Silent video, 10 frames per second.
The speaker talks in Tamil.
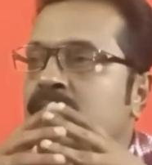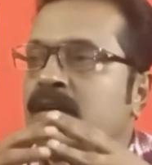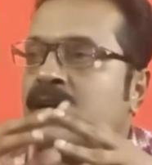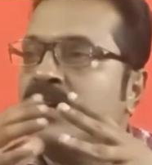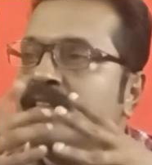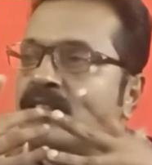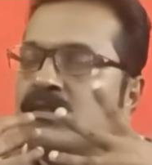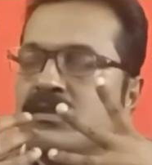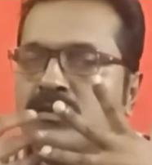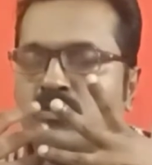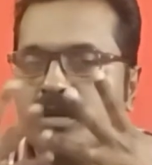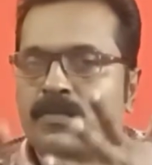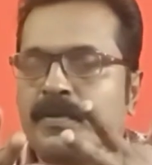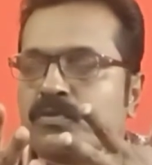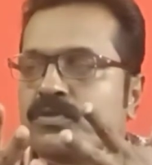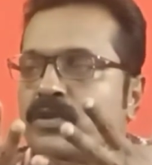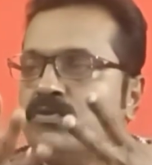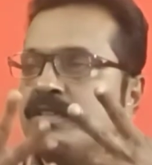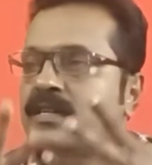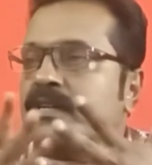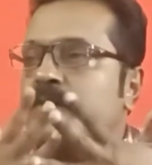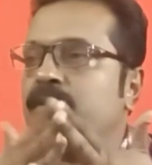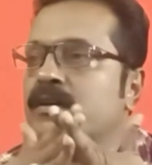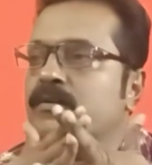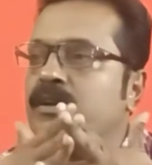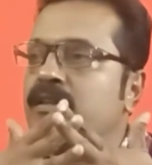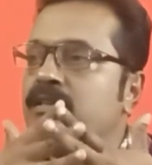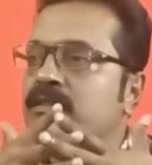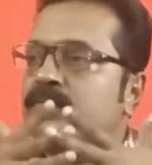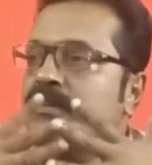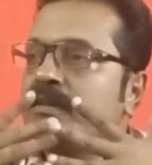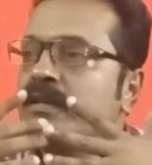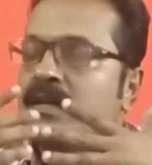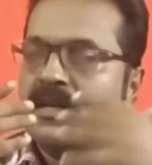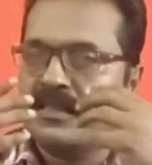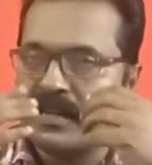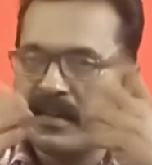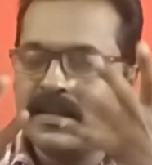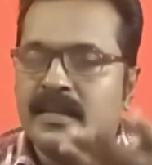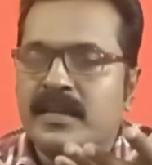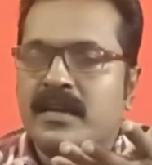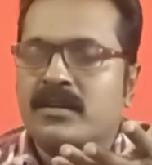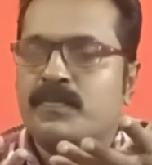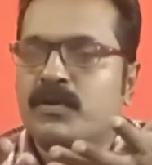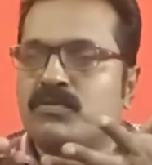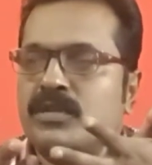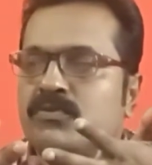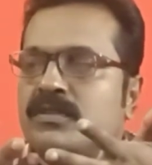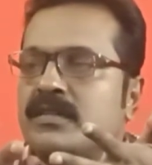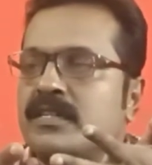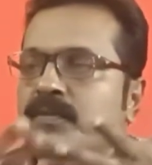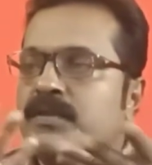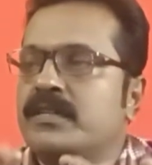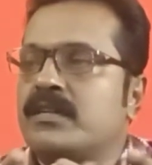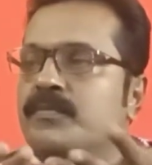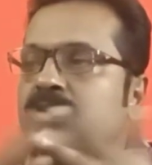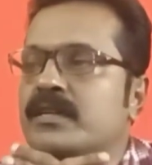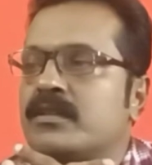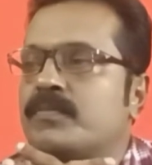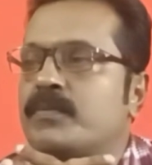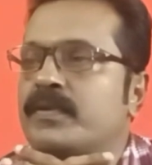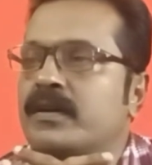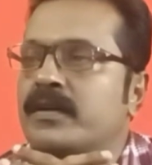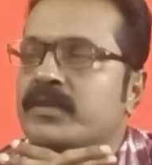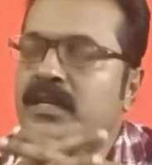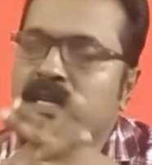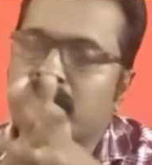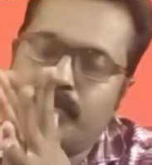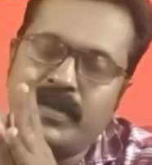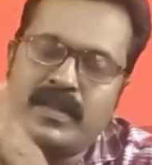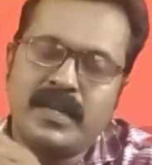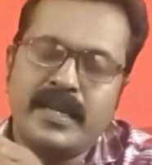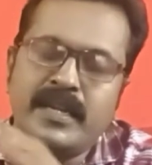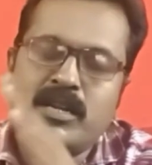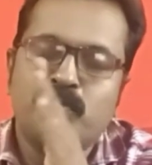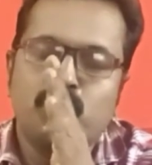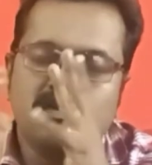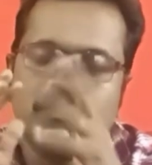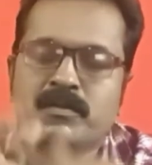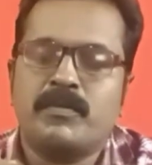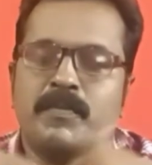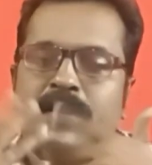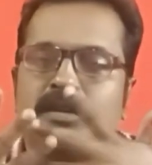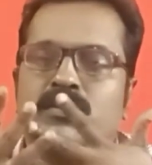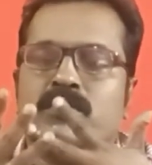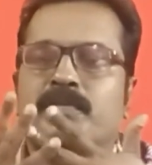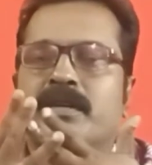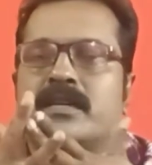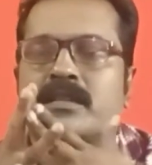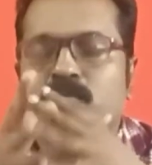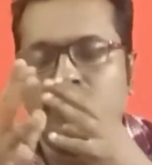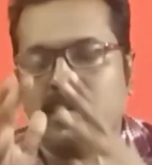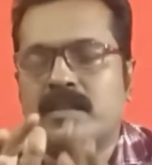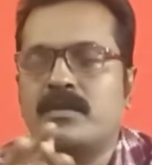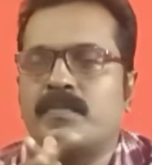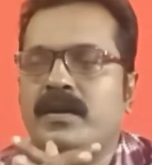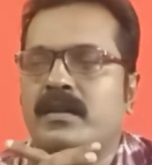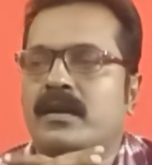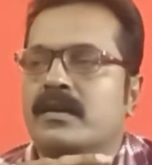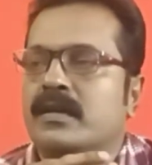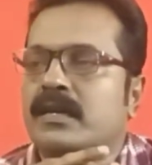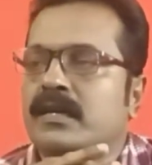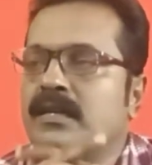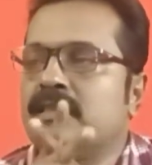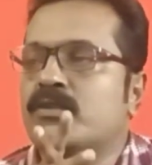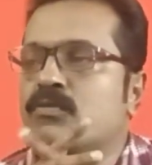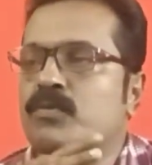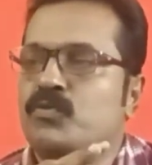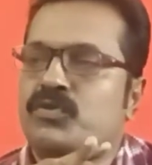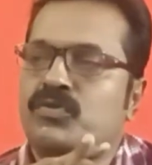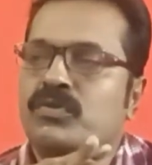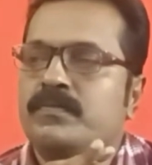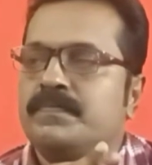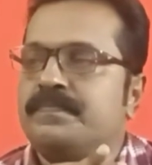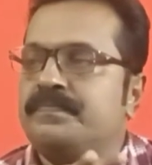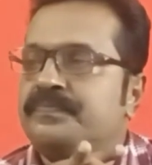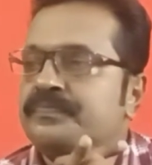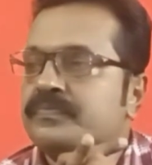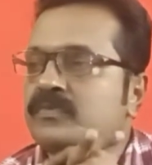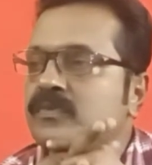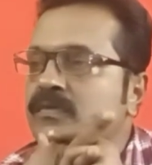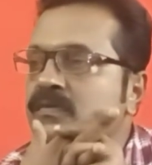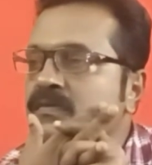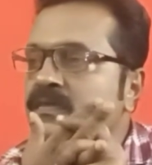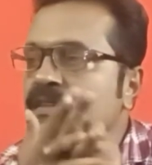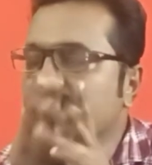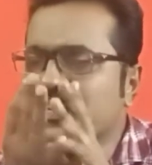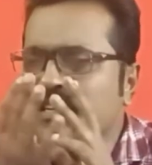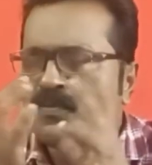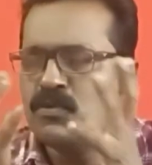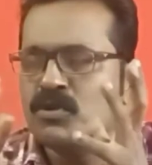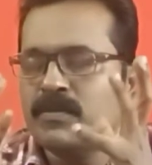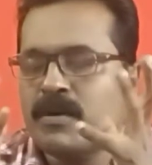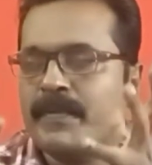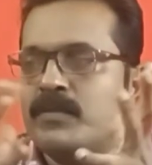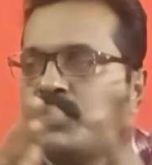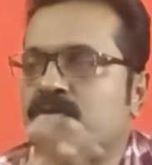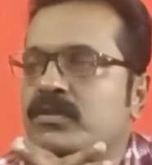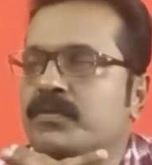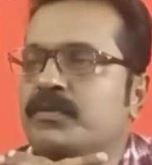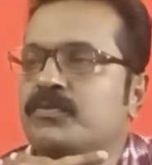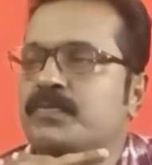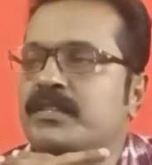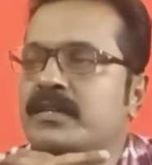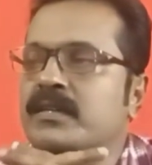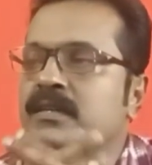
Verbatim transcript: கணிதத்தினுடைய பகுத்தறிவு திறன் நமக்கு கணிதத்தை பற்றி தற்கரீதியான பகுத்தறிவு திறன் எப்படி இருக்குது அப்படிங்கிறத பார்ப்பாங்க இப்போ இதில் என்னென்ன புக்ஸு நம்ம படிக்கணும் அப்படிங்கிறத முதல்ல இதில் பார்க்கலாம் இதுதான் ரொம்ப முக்கியம் என்னென்ன புக்கு நம்ம பயன்படுத்தணும் அப்படின்னு பார்த்திங்கன்னா